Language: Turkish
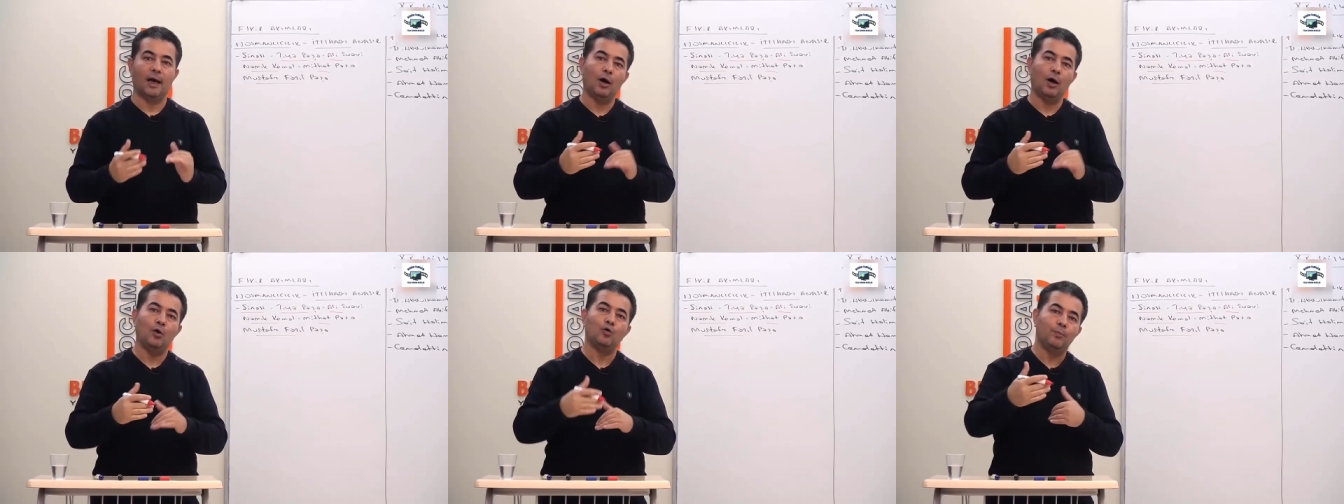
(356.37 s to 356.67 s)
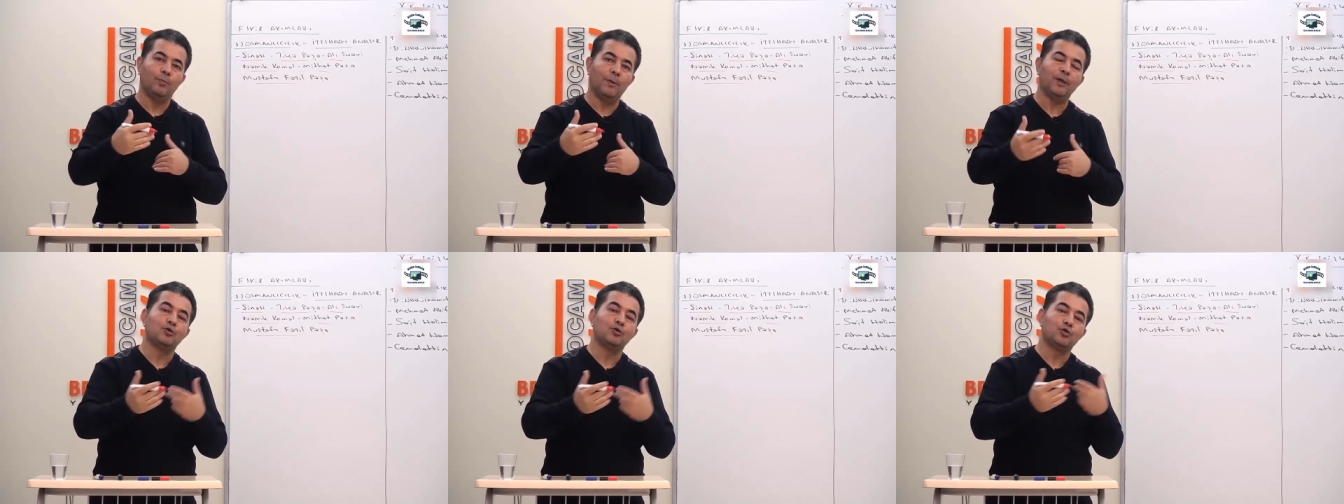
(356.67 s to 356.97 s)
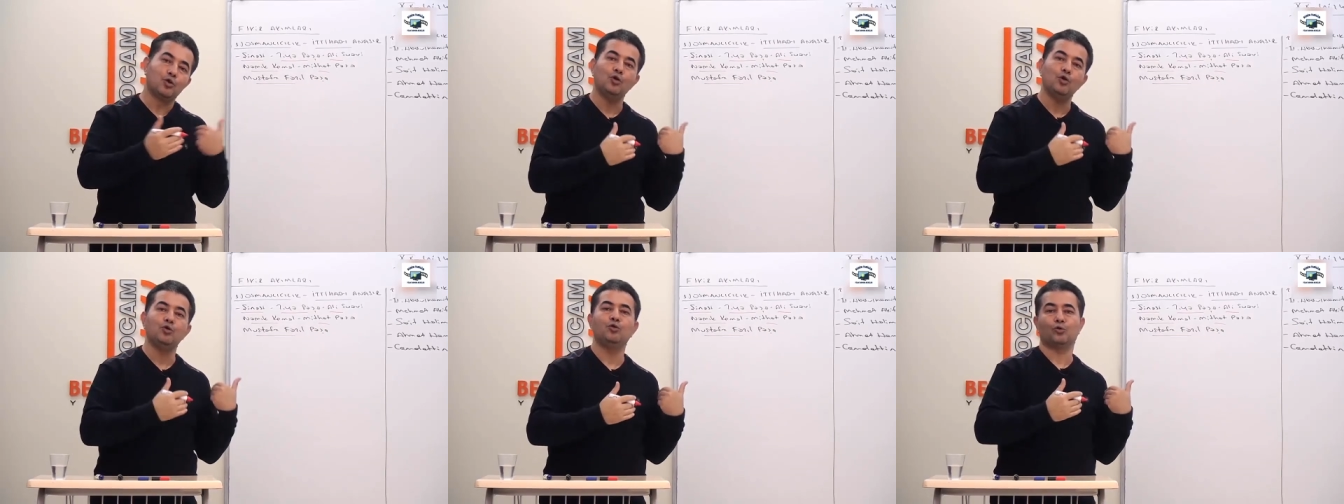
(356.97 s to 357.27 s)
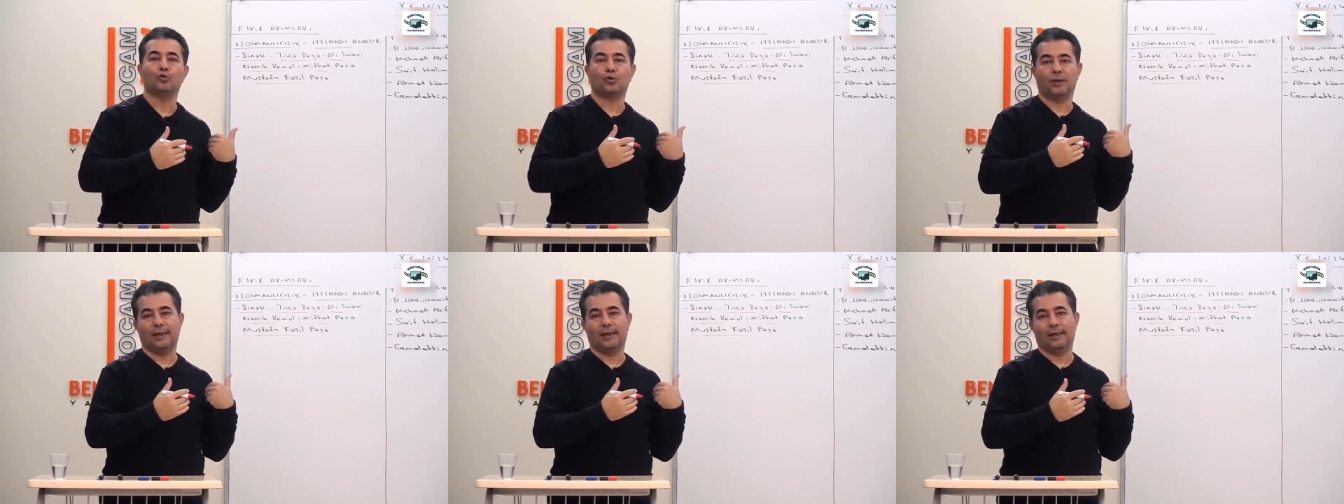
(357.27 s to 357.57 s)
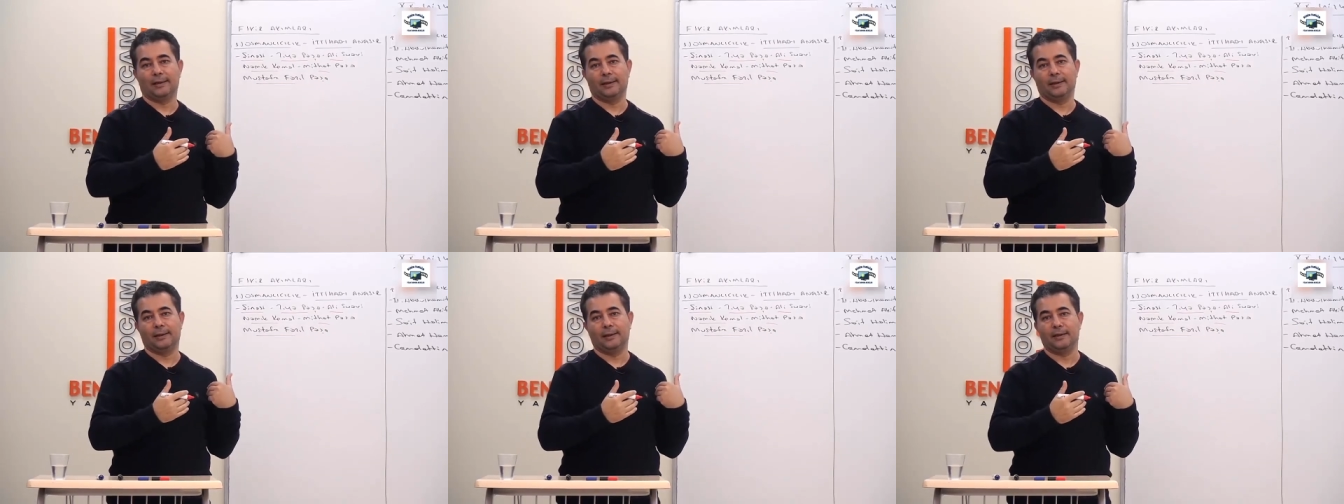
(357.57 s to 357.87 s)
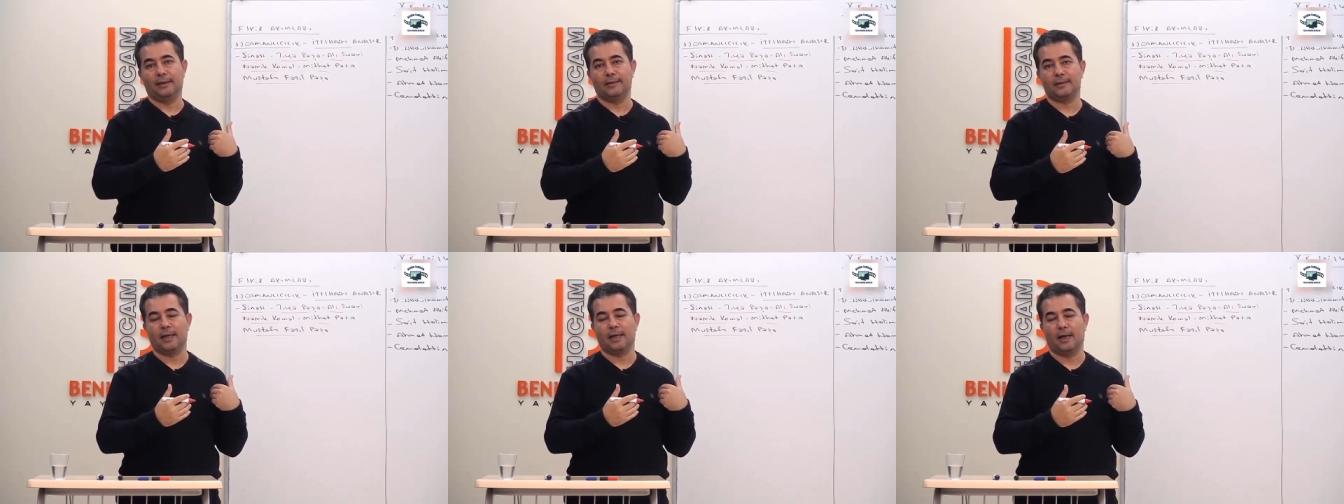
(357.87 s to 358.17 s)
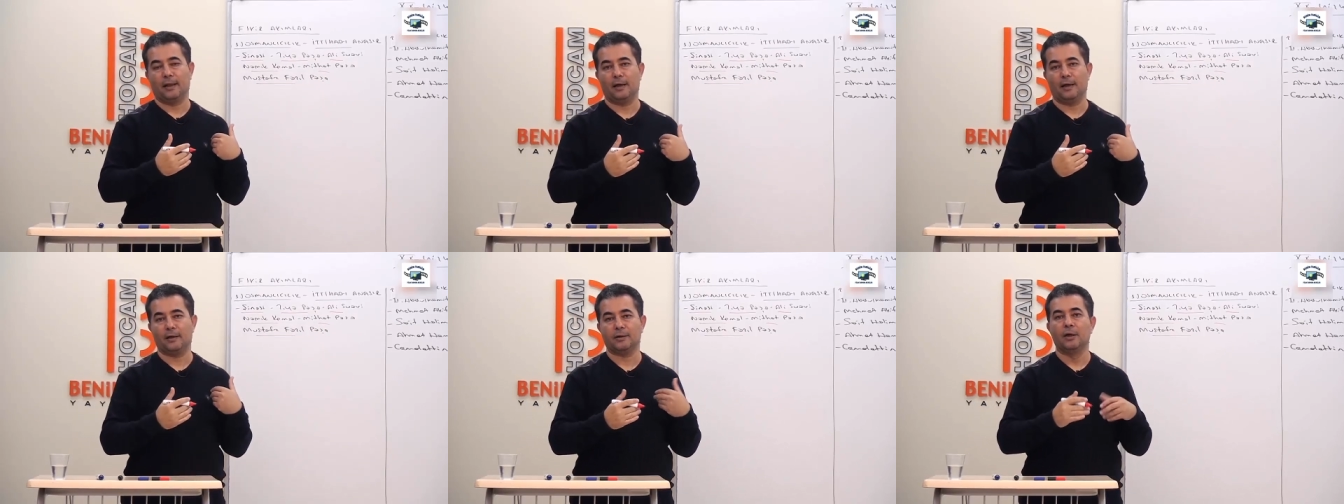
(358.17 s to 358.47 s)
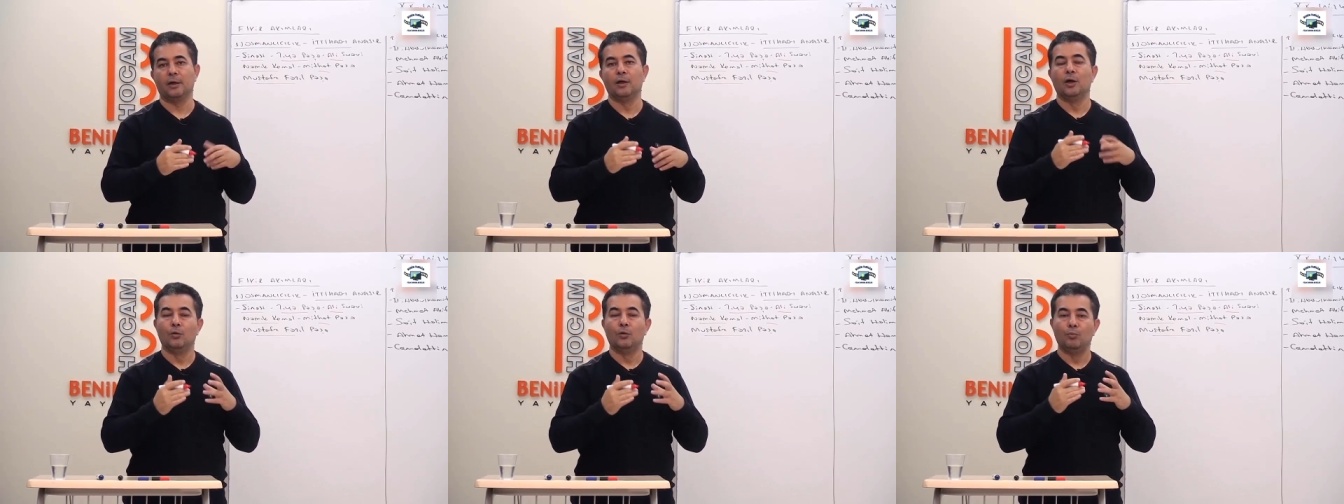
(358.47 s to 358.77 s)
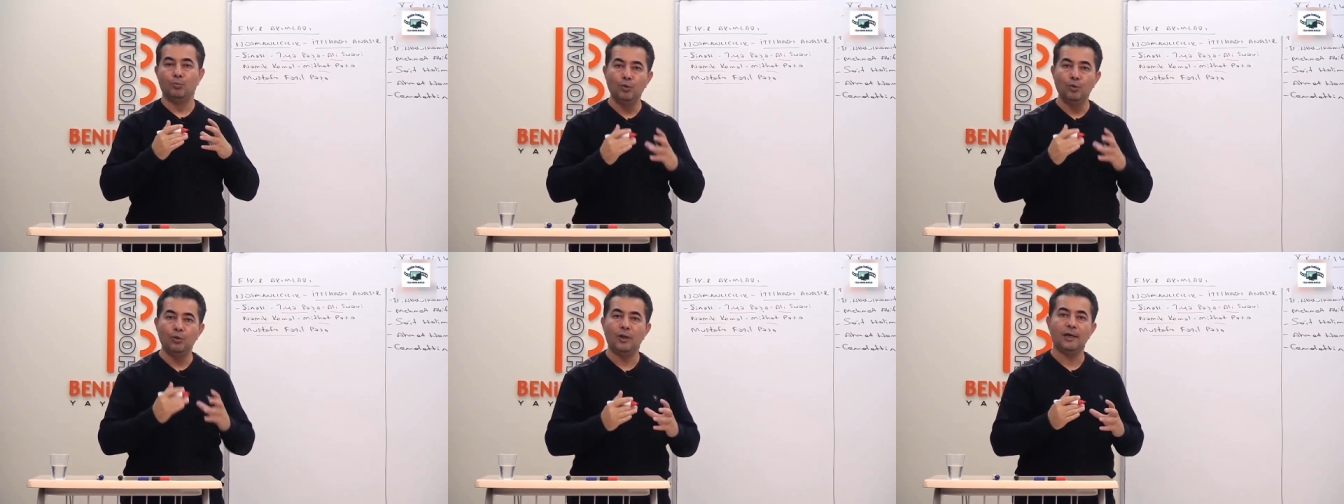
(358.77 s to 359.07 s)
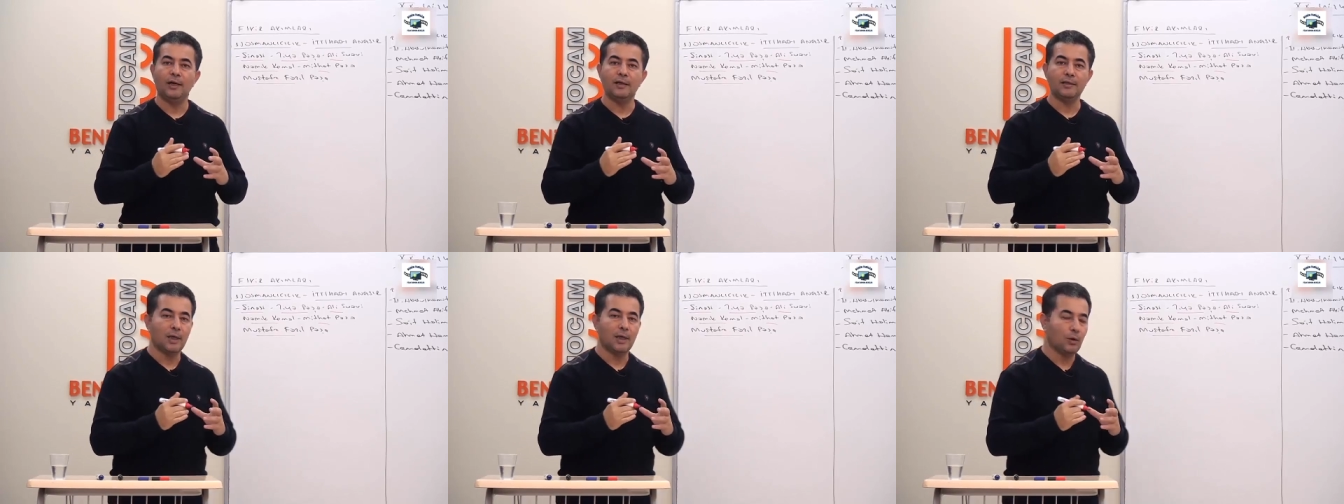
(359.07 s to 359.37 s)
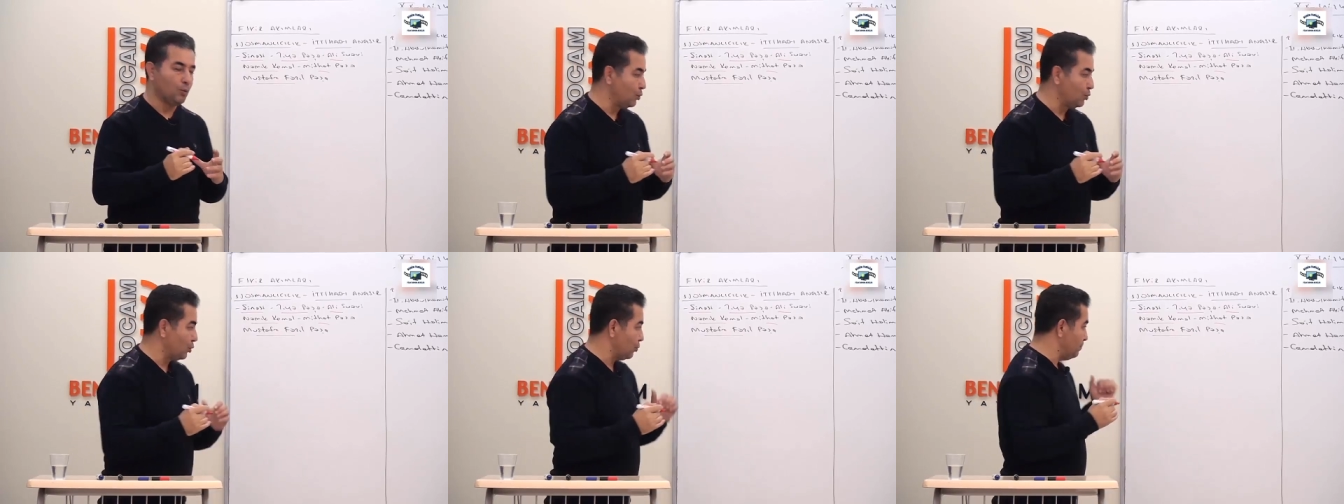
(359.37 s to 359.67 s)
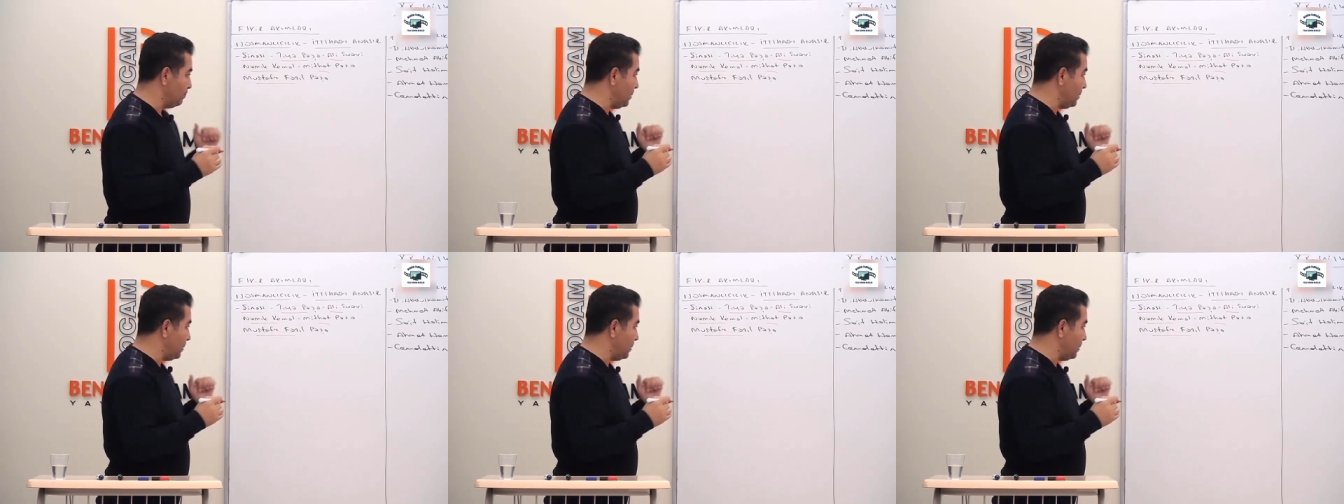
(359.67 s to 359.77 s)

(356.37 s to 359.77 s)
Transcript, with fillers: Avrupa'nın Jön Türkler dediği insanlar. Bunlar savundu.